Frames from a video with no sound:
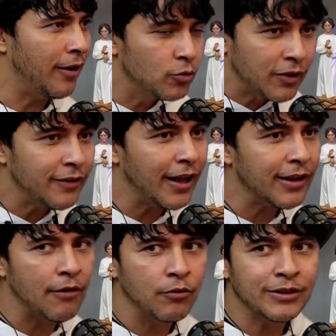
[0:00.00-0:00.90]
Não sei se era
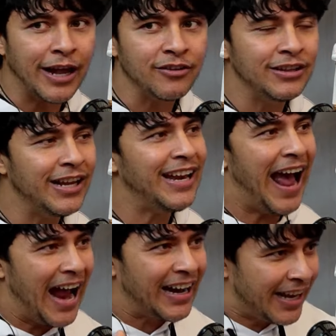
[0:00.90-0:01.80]
da vontade
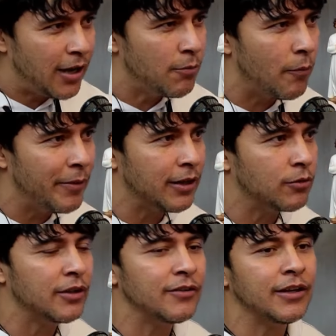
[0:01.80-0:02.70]
dele, aquele momento
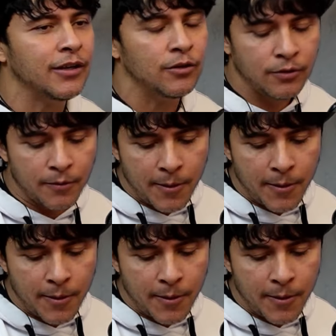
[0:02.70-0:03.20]
acontecer aquilo.